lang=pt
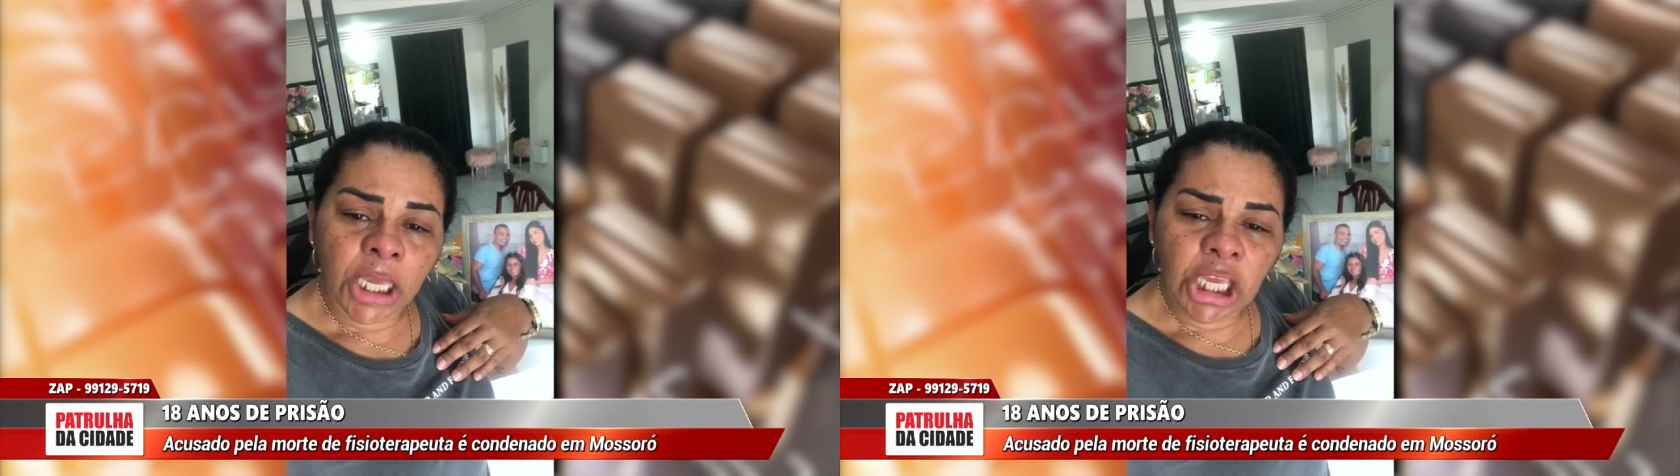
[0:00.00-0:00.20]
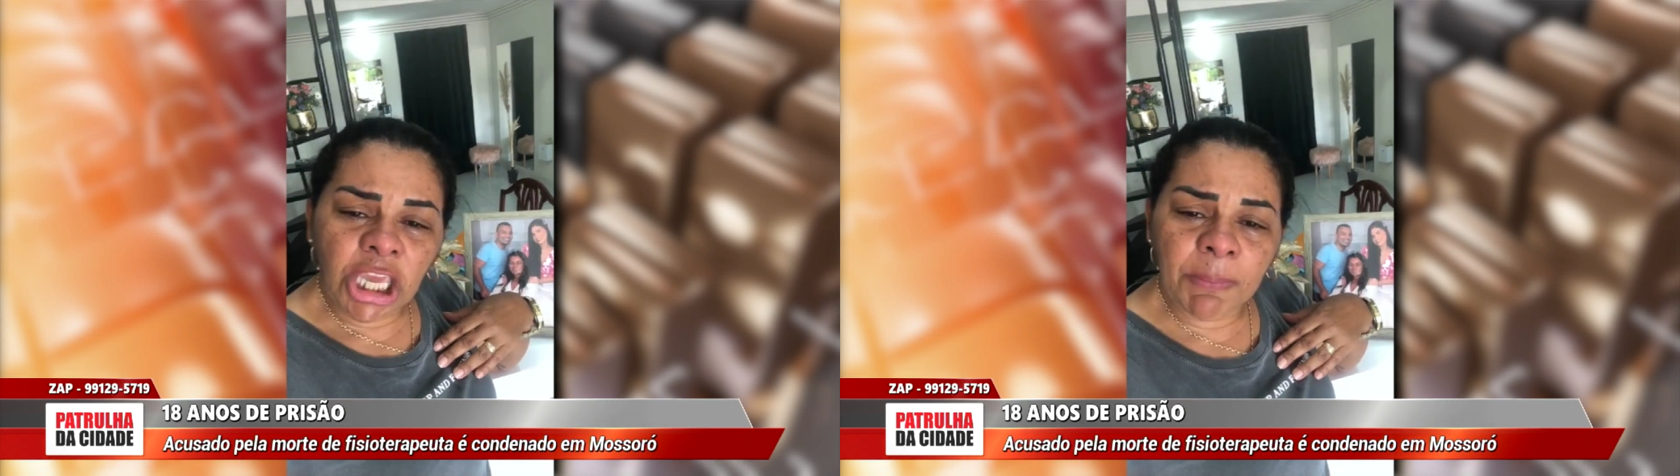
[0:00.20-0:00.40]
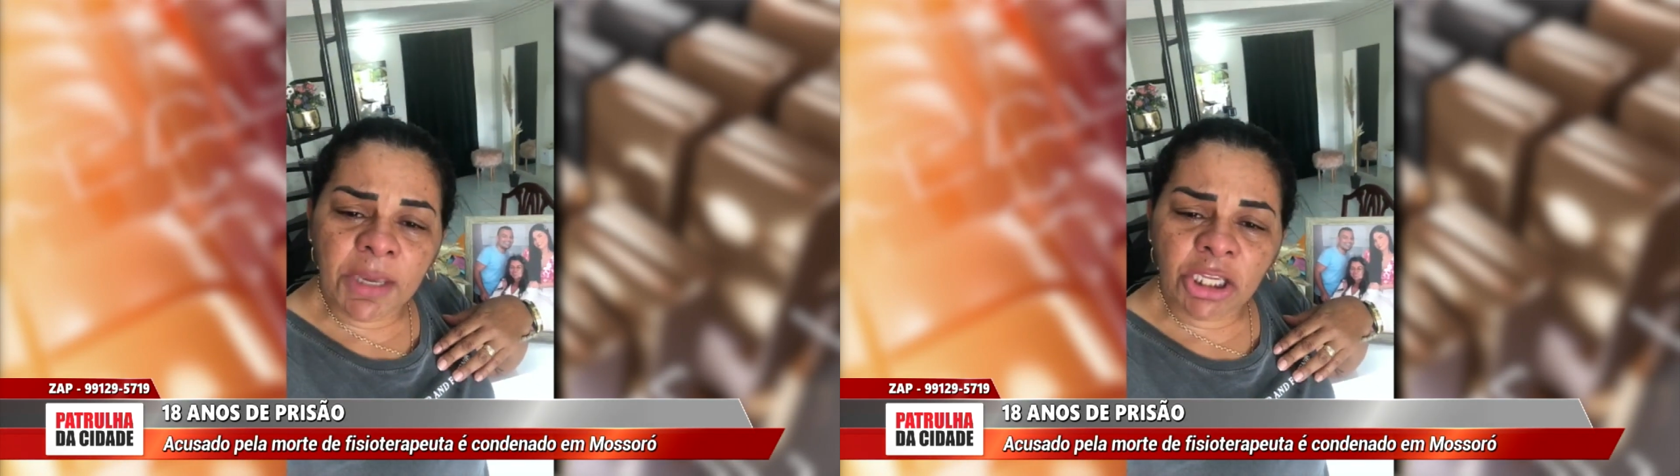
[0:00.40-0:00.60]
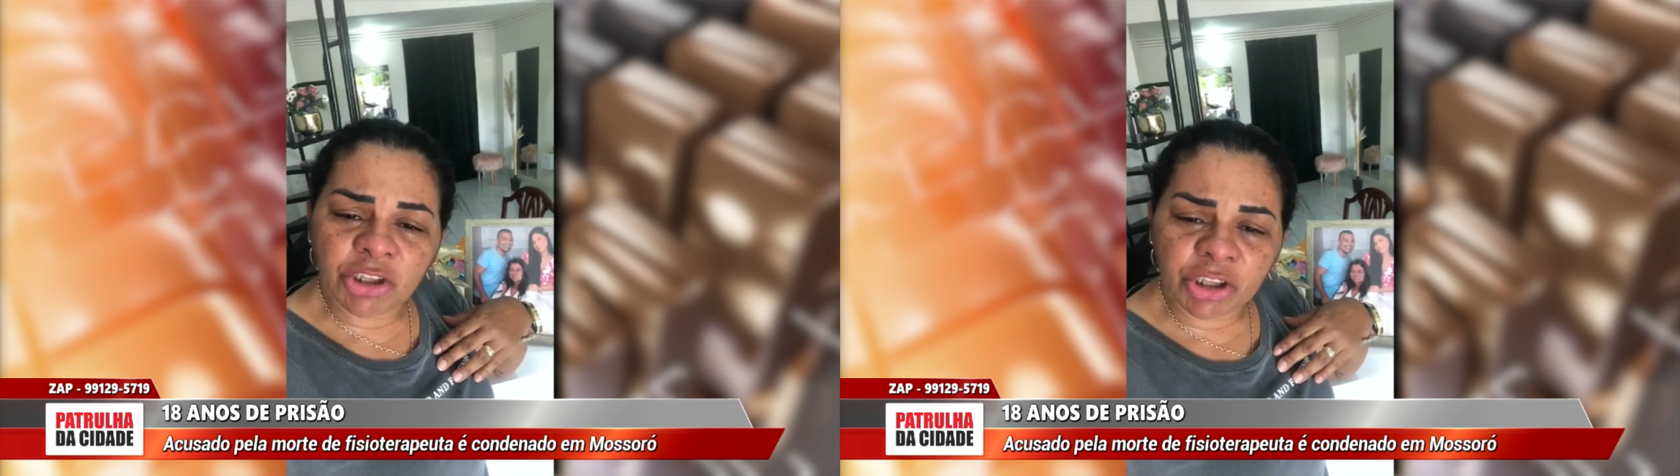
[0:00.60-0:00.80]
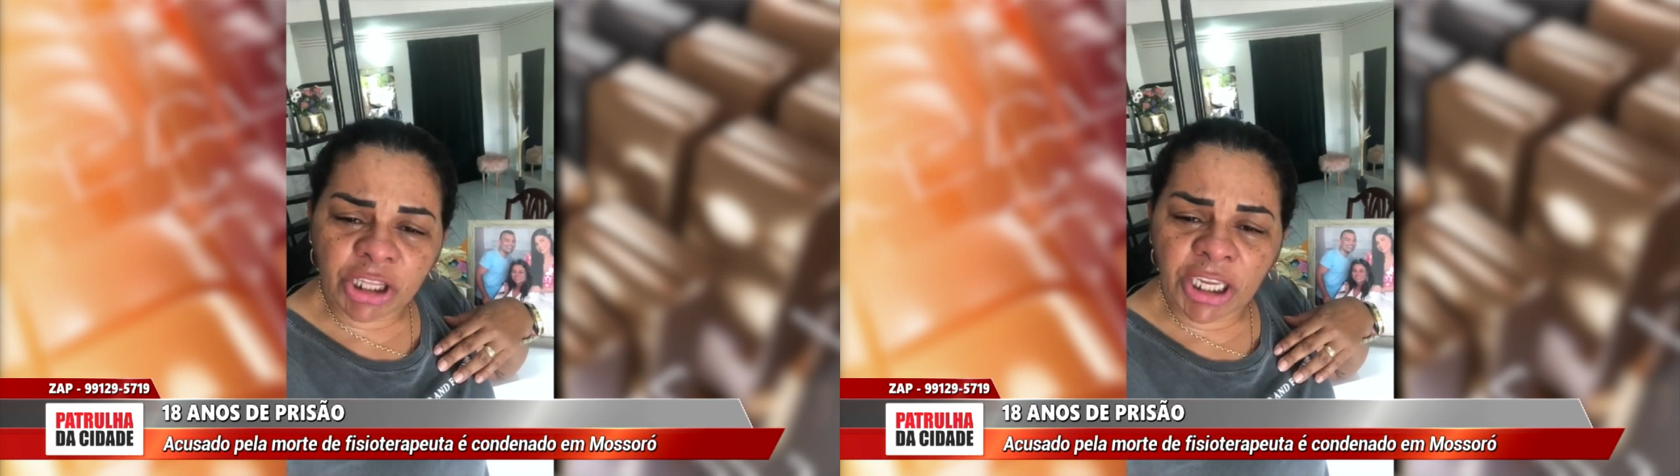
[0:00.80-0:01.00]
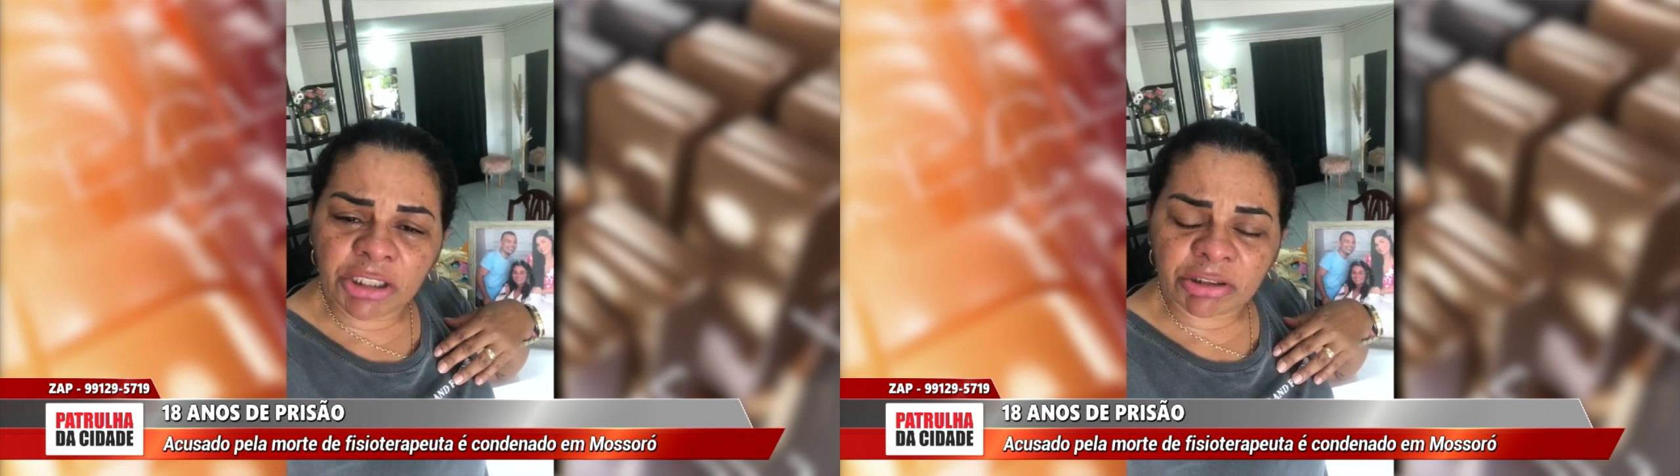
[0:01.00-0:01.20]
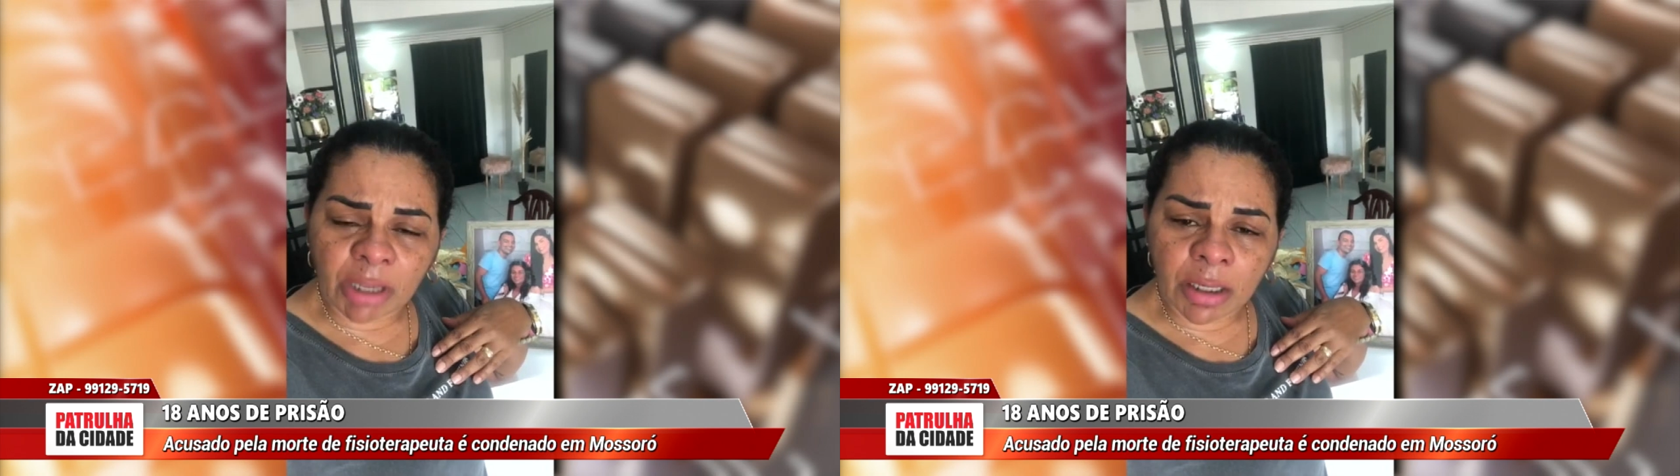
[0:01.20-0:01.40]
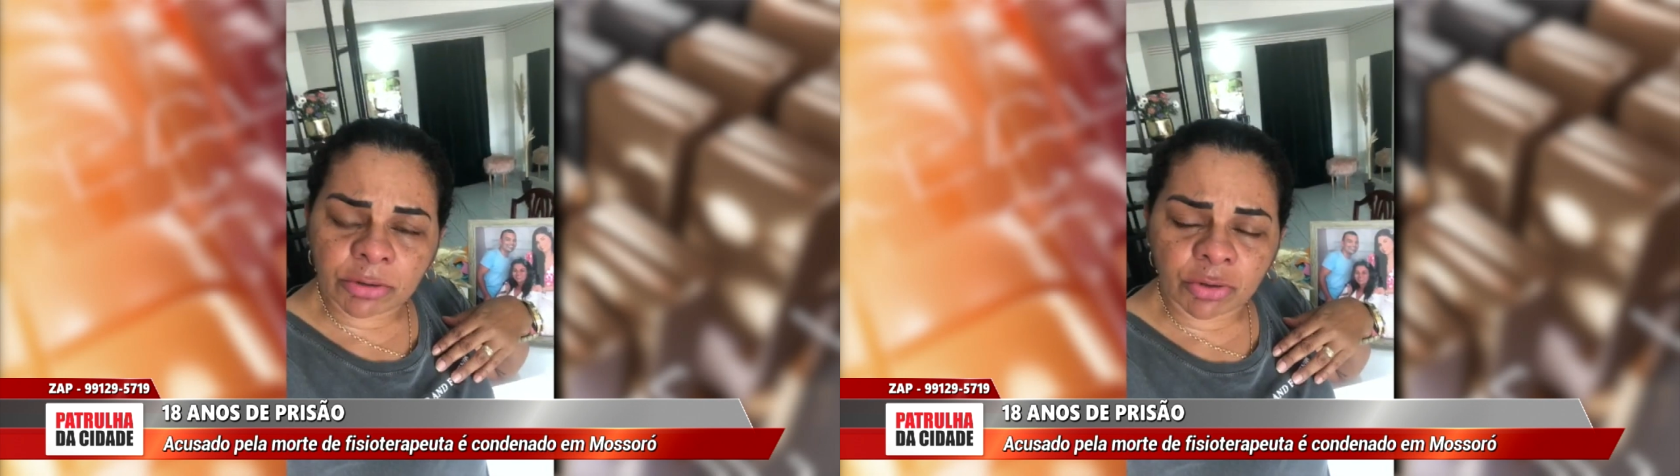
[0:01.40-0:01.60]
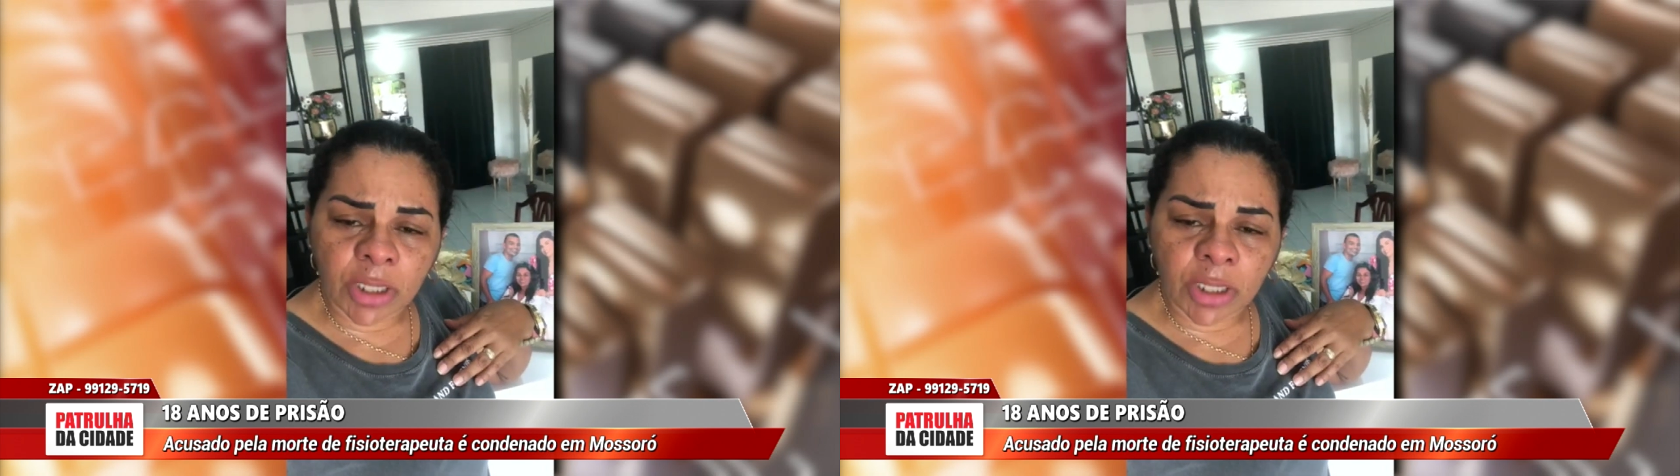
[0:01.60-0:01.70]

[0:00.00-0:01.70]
e mentiu Tô